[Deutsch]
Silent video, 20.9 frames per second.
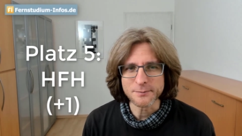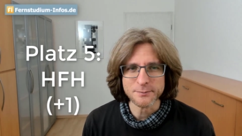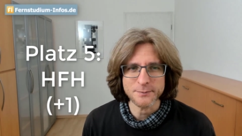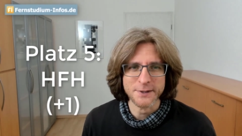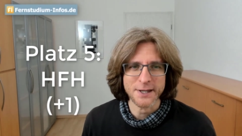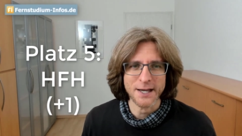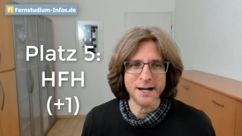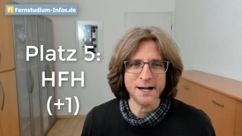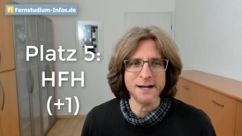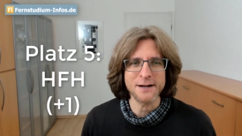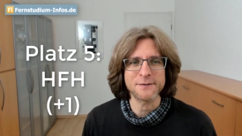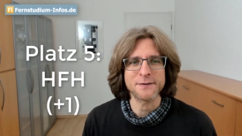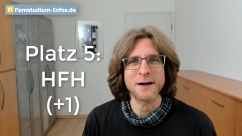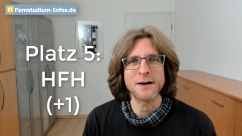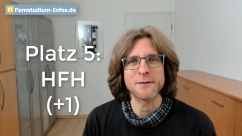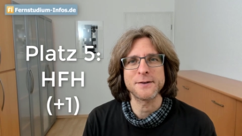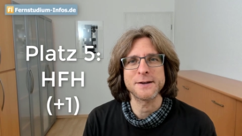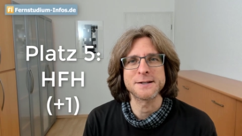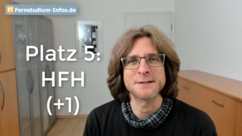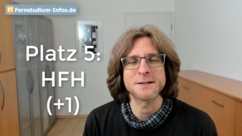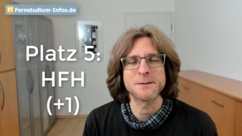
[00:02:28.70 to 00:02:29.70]
Der
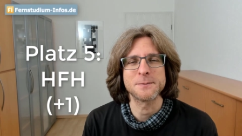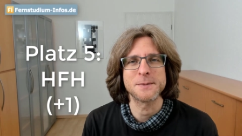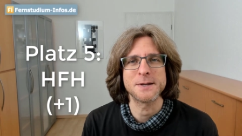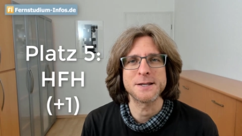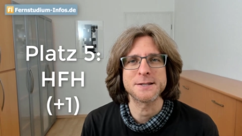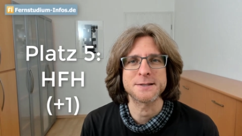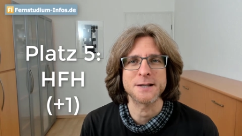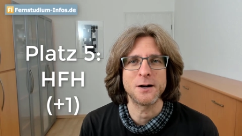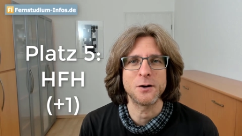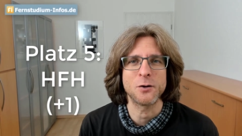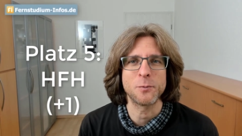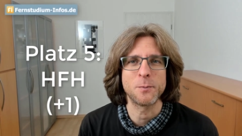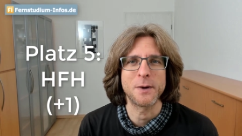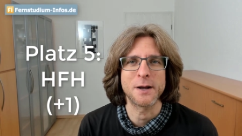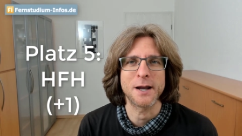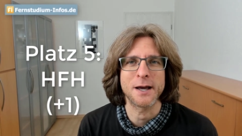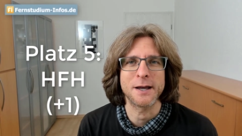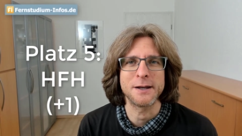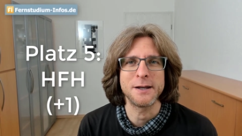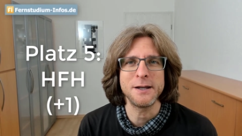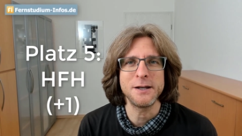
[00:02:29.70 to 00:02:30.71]
HFH wird es demnächst auch
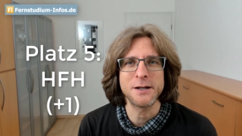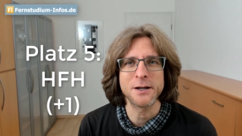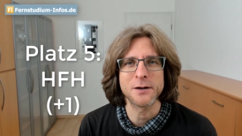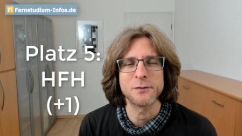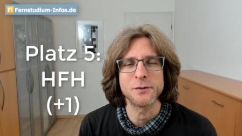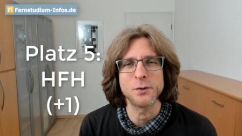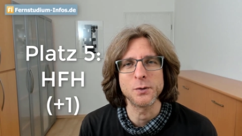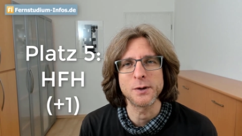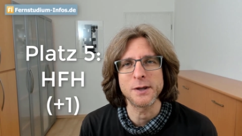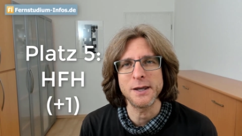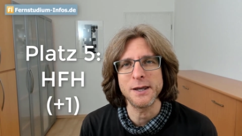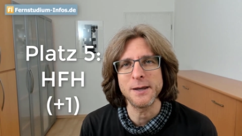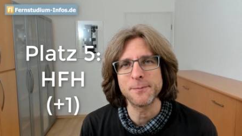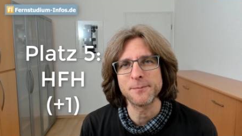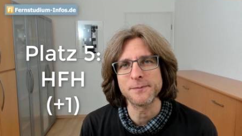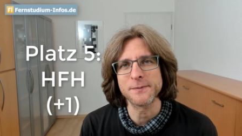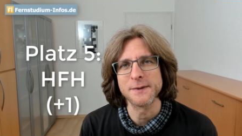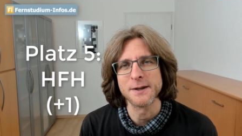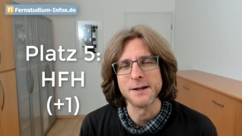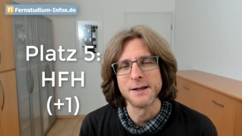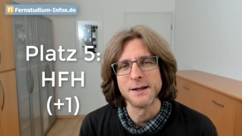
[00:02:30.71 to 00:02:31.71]
mal ein Interview
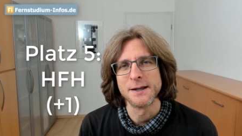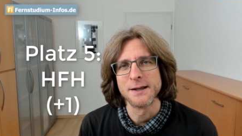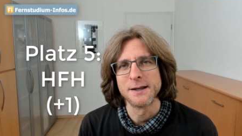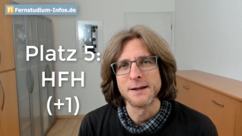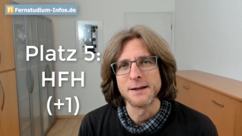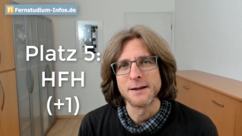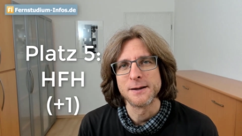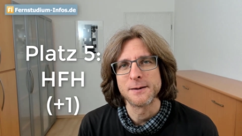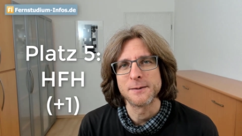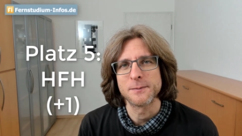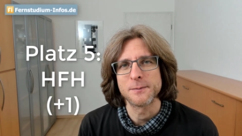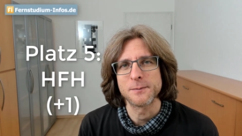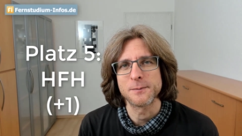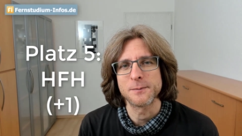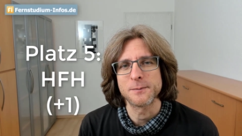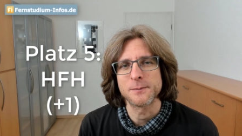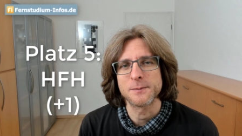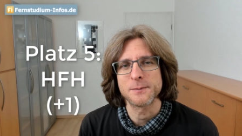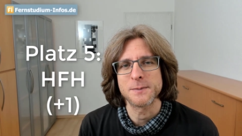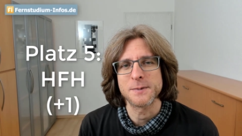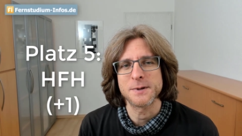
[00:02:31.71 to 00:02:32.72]
geben
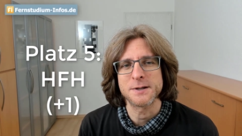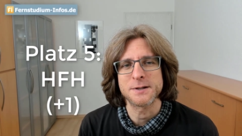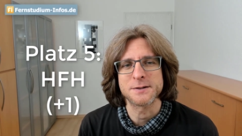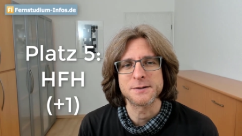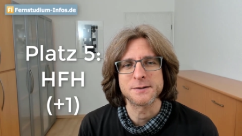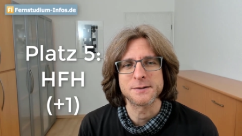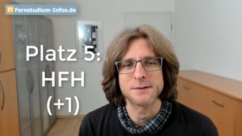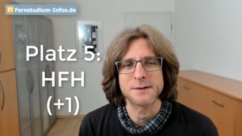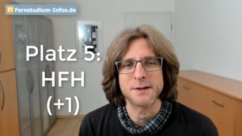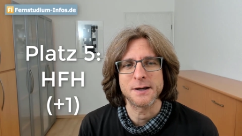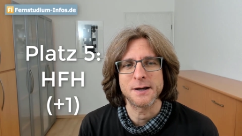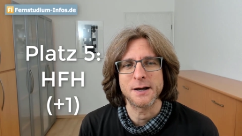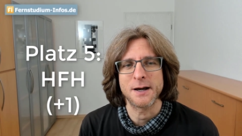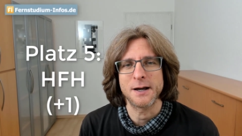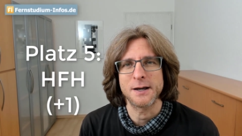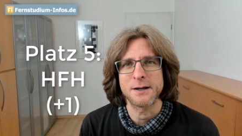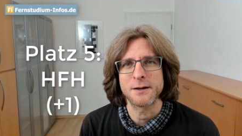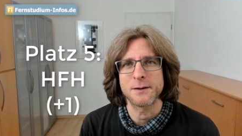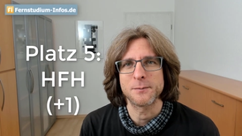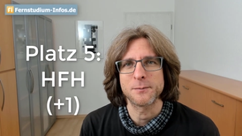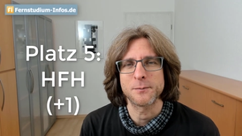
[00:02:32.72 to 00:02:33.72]
mit
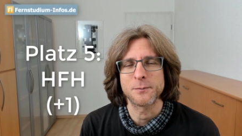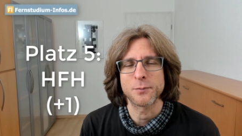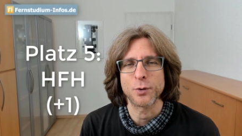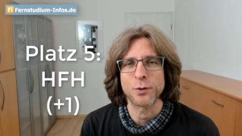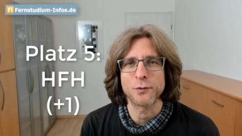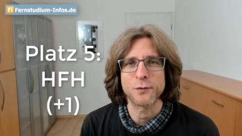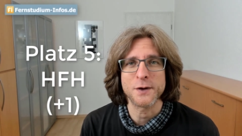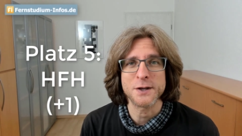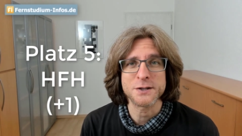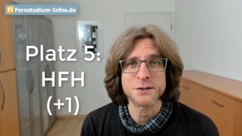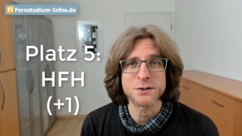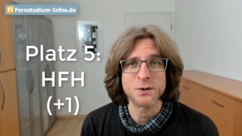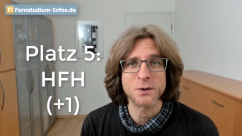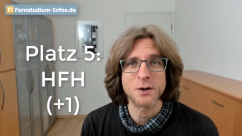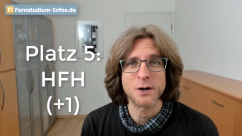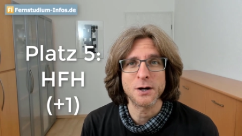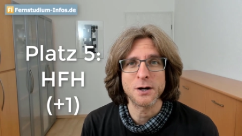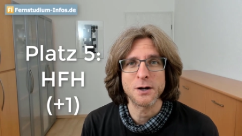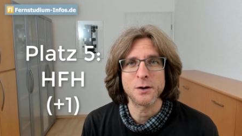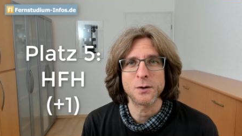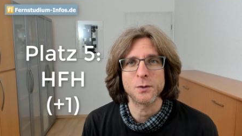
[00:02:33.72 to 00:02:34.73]
einem
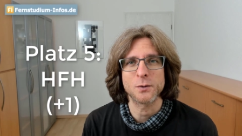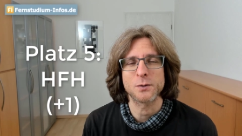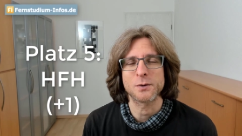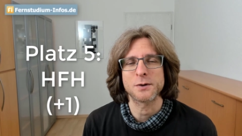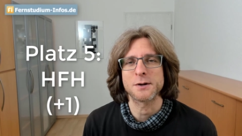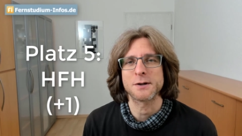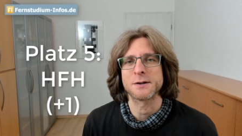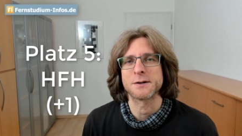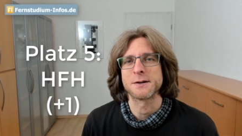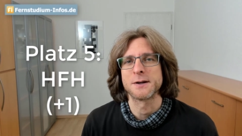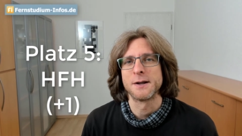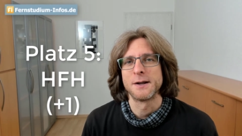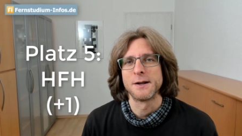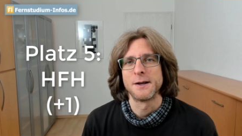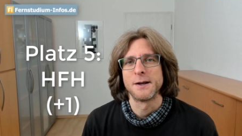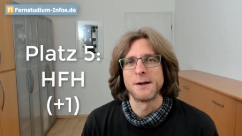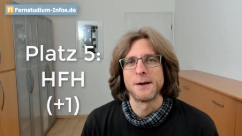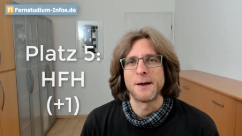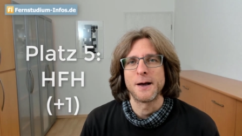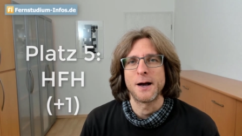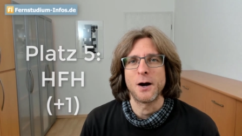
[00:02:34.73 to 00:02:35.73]
Professor und
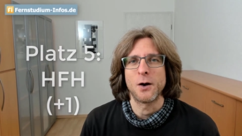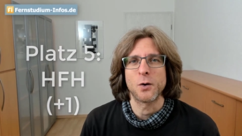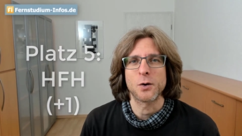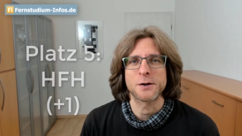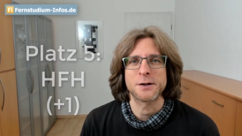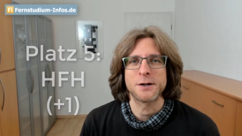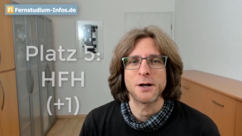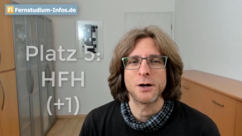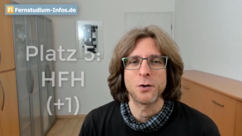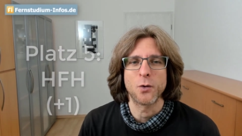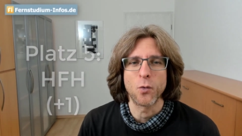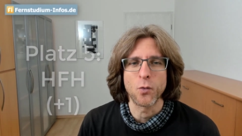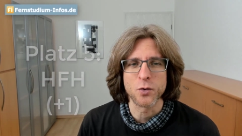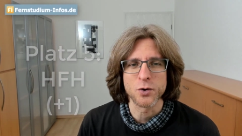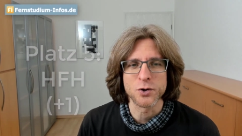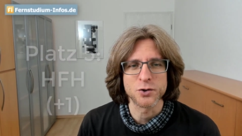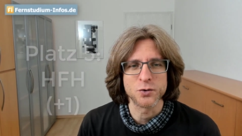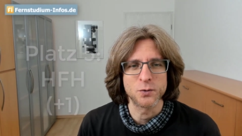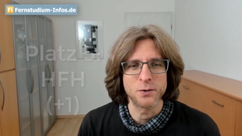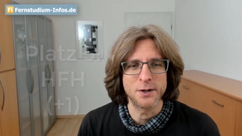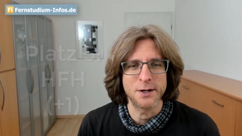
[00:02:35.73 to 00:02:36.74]
auch der
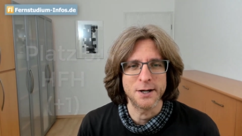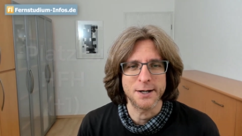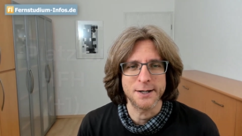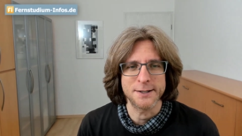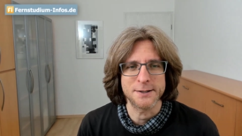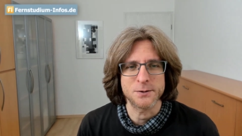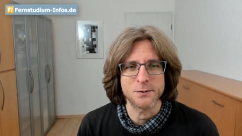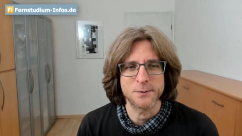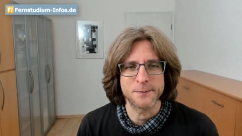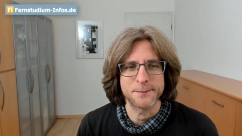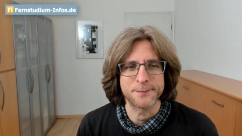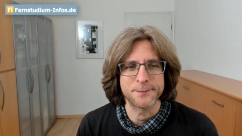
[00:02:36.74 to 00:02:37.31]
Hochschulleitung.